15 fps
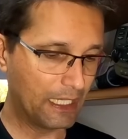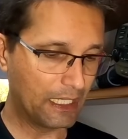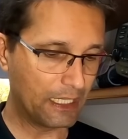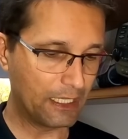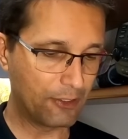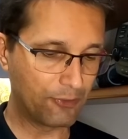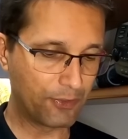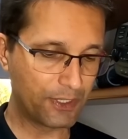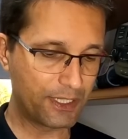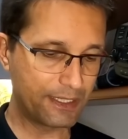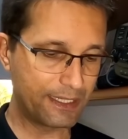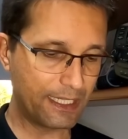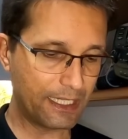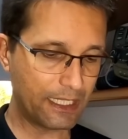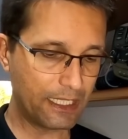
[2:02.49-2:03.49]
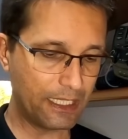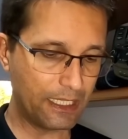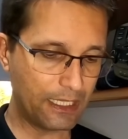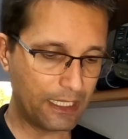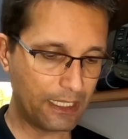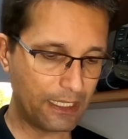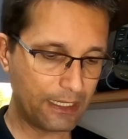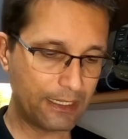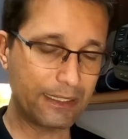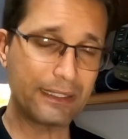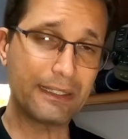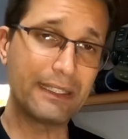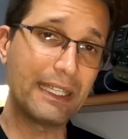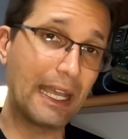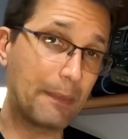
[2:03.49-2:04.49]
E eu vou dizer que
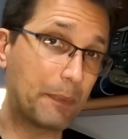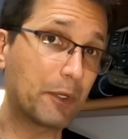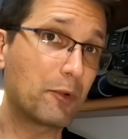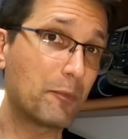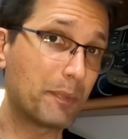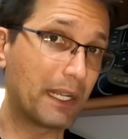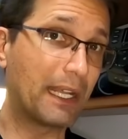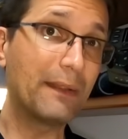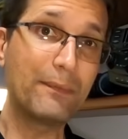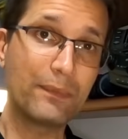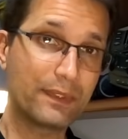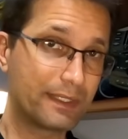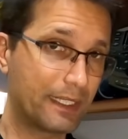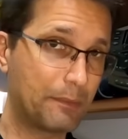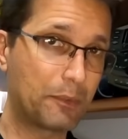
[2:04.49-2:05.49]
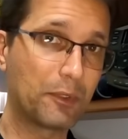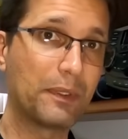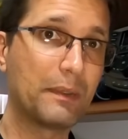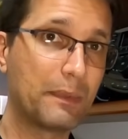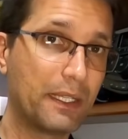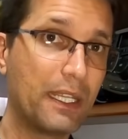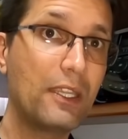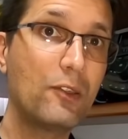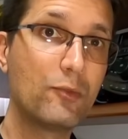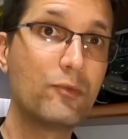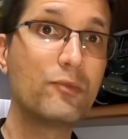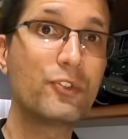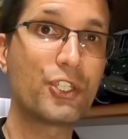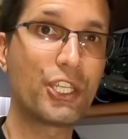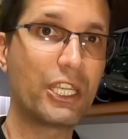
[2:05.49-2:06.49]
dá para comprar sem problema
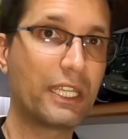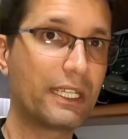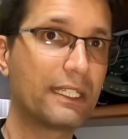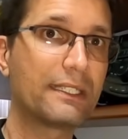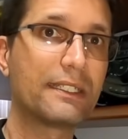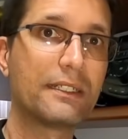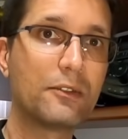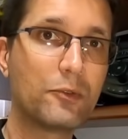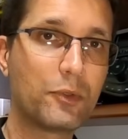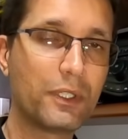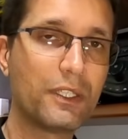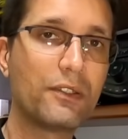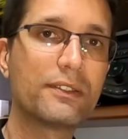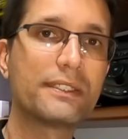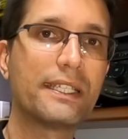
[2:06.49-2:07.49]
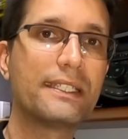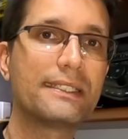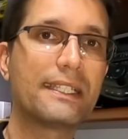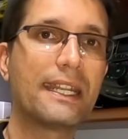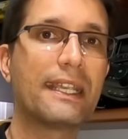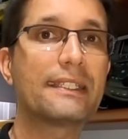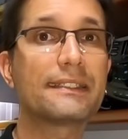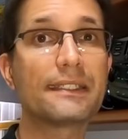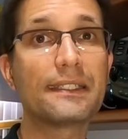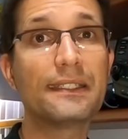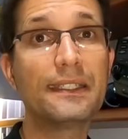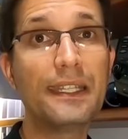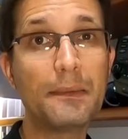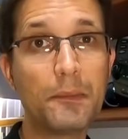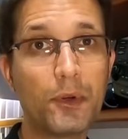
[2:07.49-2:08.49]
nenhum, chega tranquilo, sem estresse,
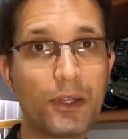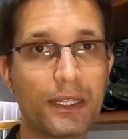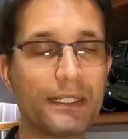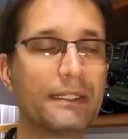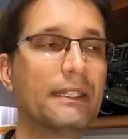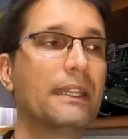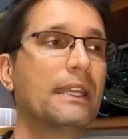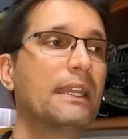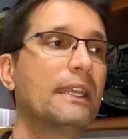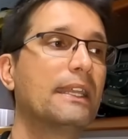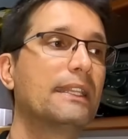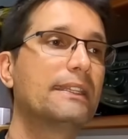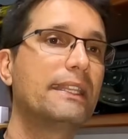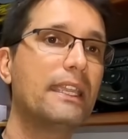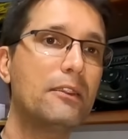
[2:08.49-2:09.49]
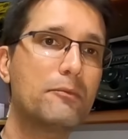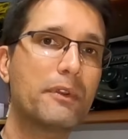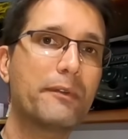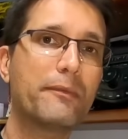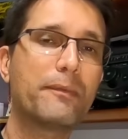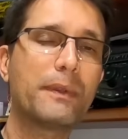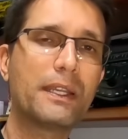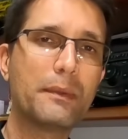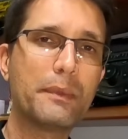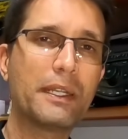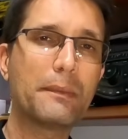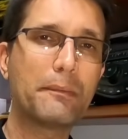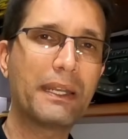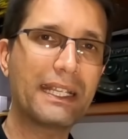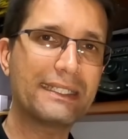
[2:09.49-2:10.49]
demora. Tem uma
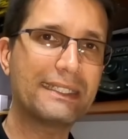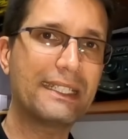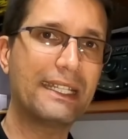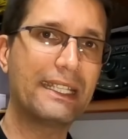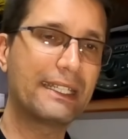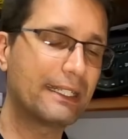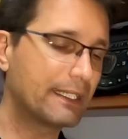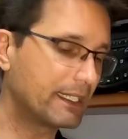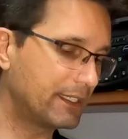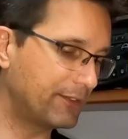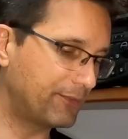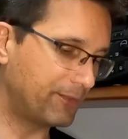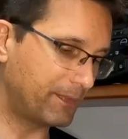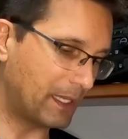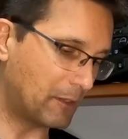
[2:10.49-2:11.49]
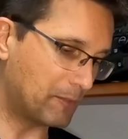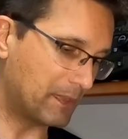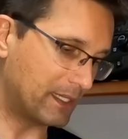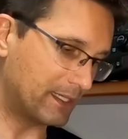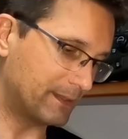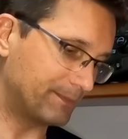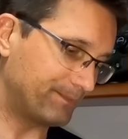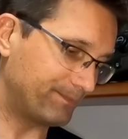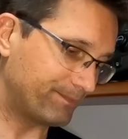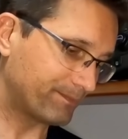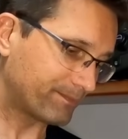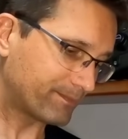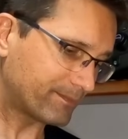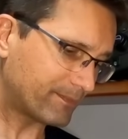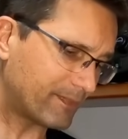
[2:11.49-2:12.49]
câmera brasileira que é uma
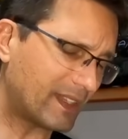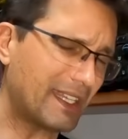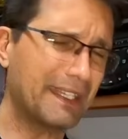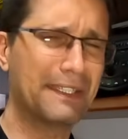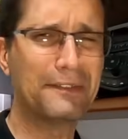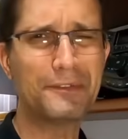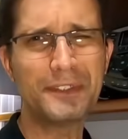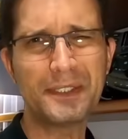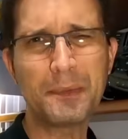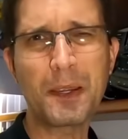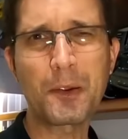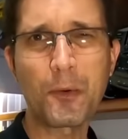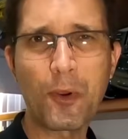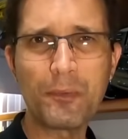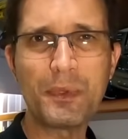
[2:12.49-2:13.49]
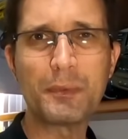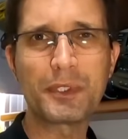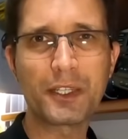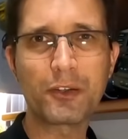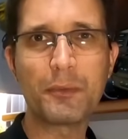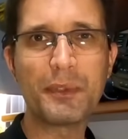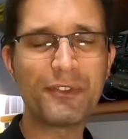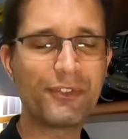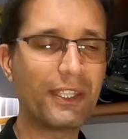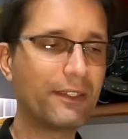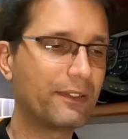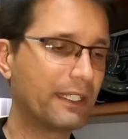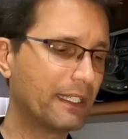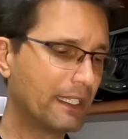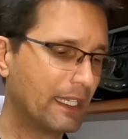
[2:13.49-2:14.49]
não vou dizer uma cópia, porque cópia é feio,
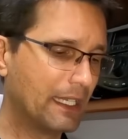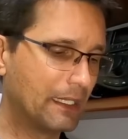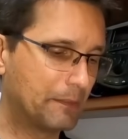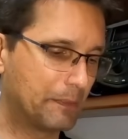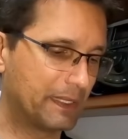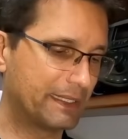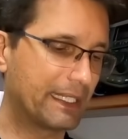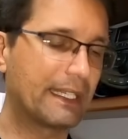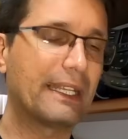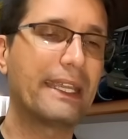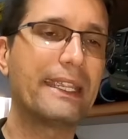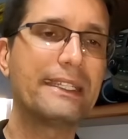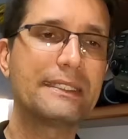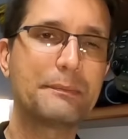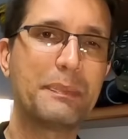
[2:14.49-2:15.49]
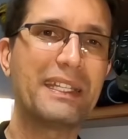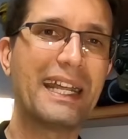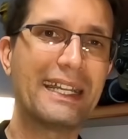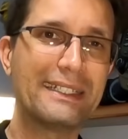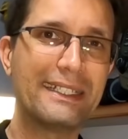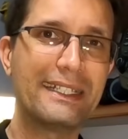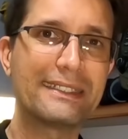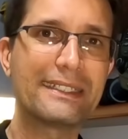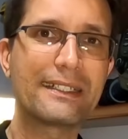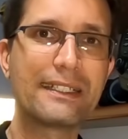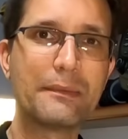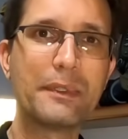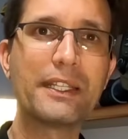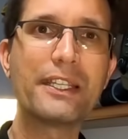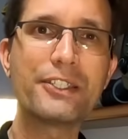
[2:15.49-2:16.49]
né? Mas ela é inspirada nessa
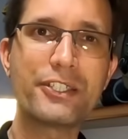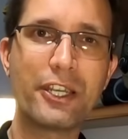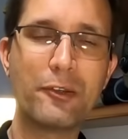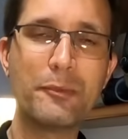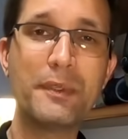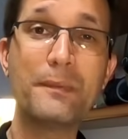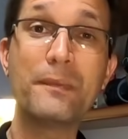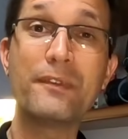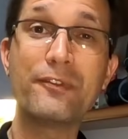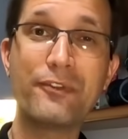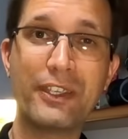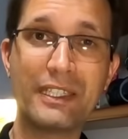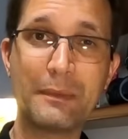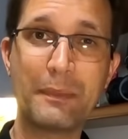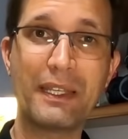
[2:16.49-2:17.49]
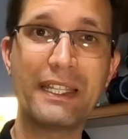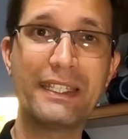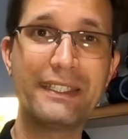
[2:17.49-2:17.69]
câmera da Xiaomi, feita pela